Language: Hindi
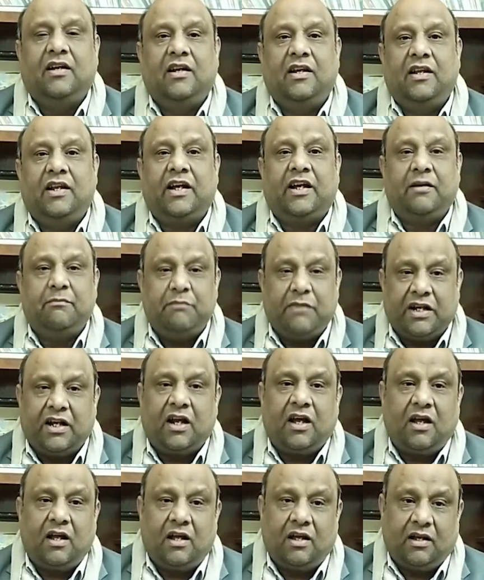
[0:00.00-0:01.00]
लेकिन
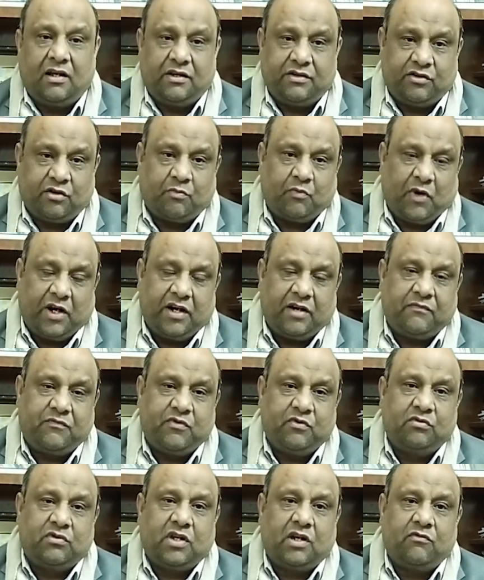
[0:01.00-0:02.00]
मेरा जो पॉइंट ऑफ
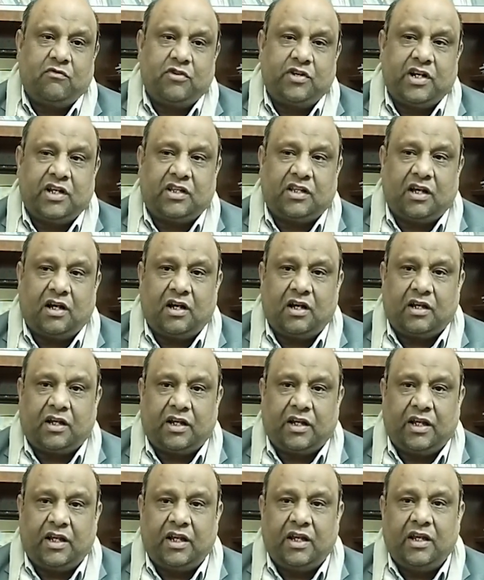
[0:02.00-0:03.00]
व्यू था वो ये था
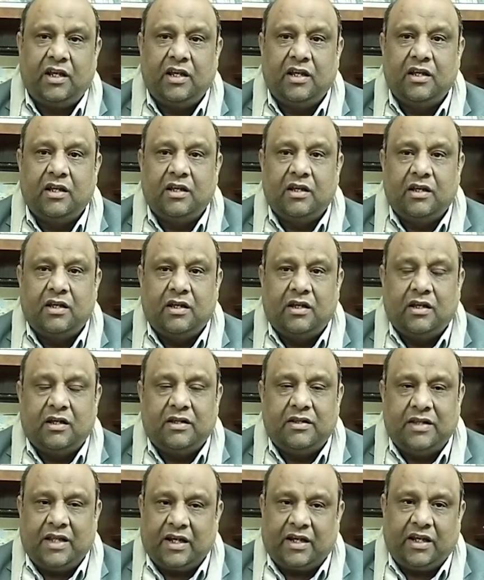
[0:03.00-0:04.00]
कि
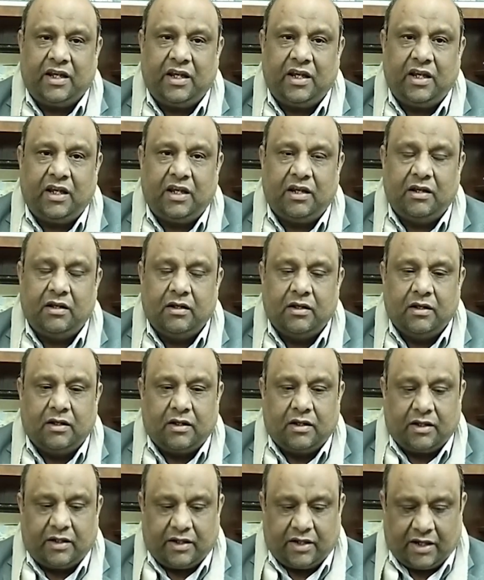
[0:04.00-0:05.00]
देखें
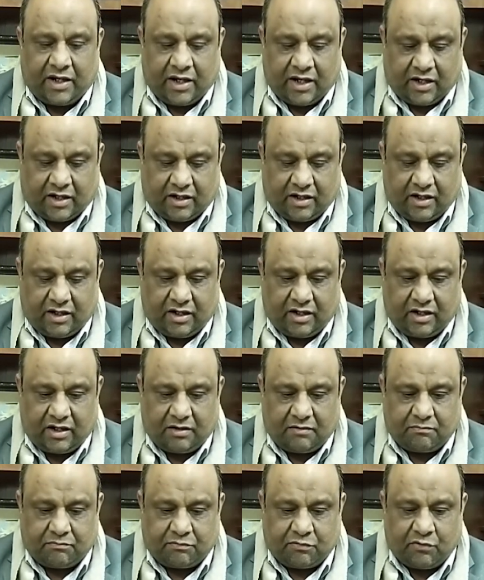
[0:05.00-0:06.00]
एक
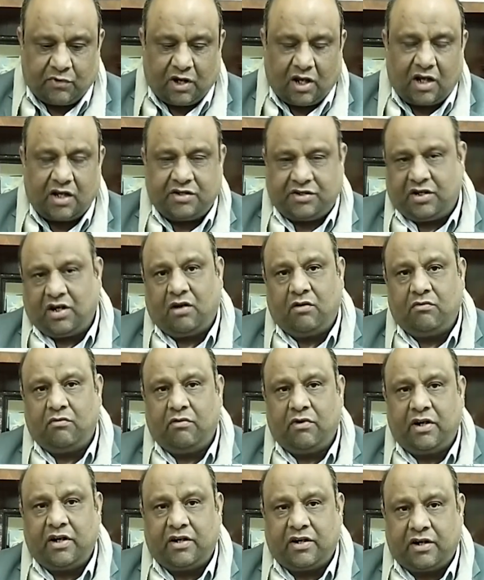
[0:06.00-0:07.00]
पूरा अच्छा
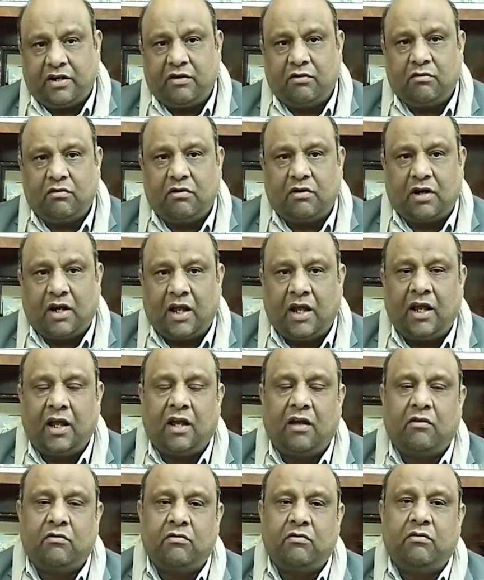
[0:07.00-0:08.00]
उन्होंने टेन्योर है
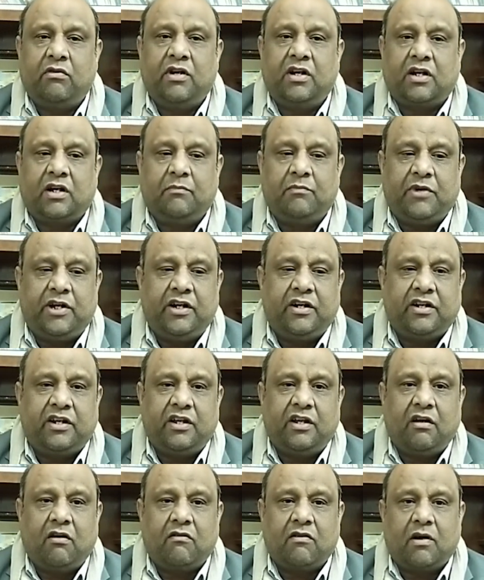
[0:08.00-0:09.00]
और उन्होंने कंप्लीट
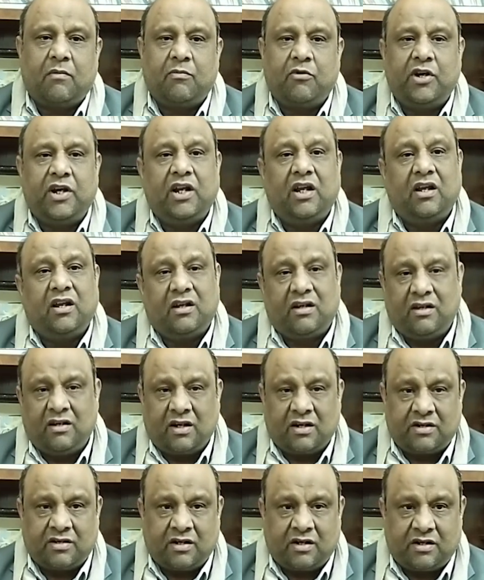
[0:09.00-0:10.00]
किया और अब उन्हें
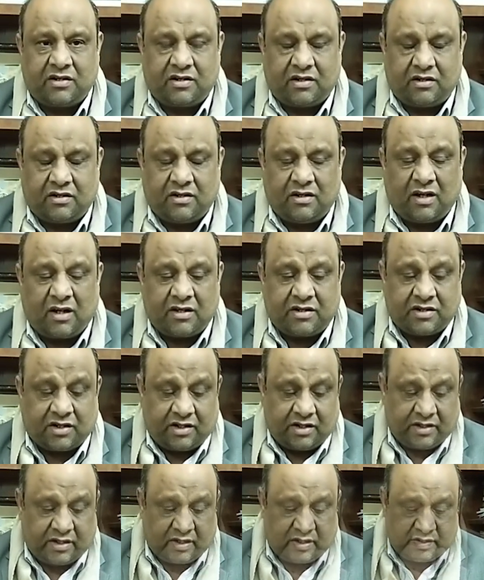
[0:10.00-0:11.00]
घर जाना घर
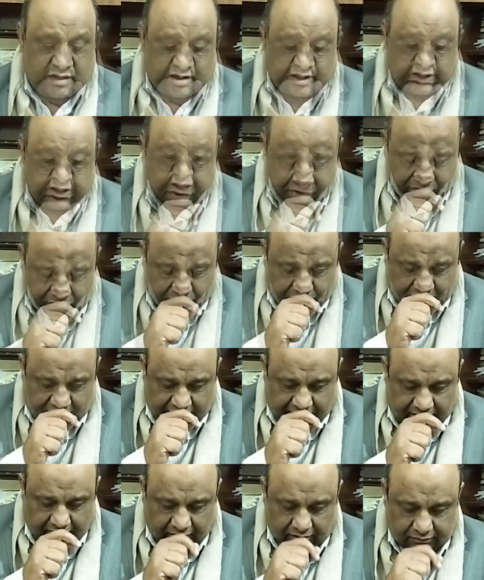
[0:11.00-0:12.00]
चले जाना चाहिए
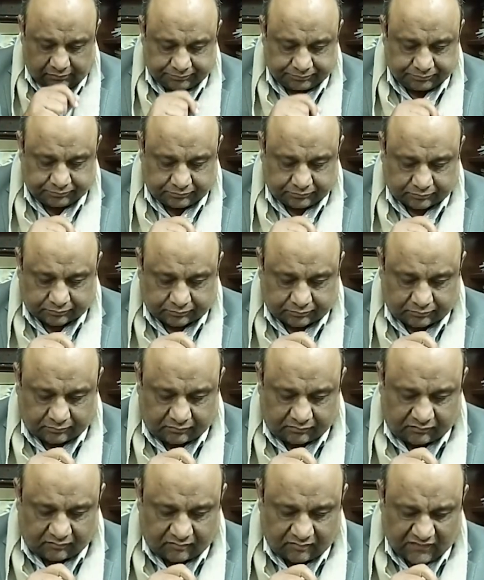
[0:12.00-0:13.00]
क्योंकि
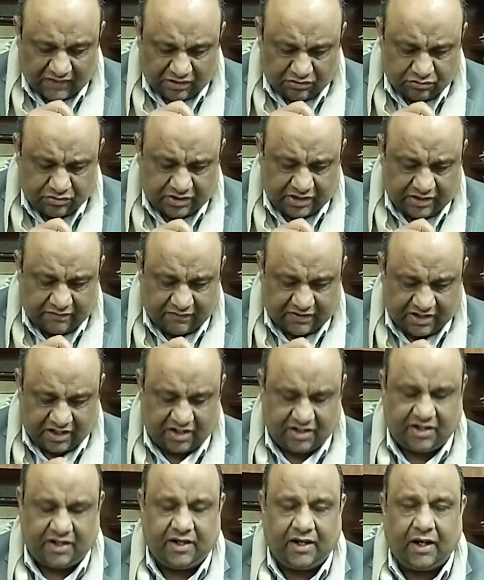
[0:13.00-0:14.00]
उसकी वजह
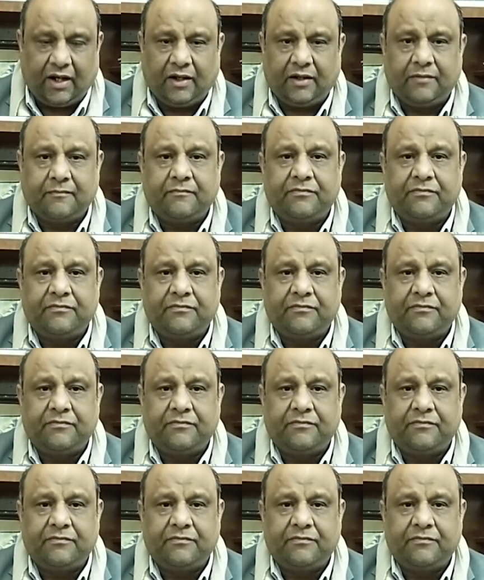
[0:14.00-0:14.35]
यह है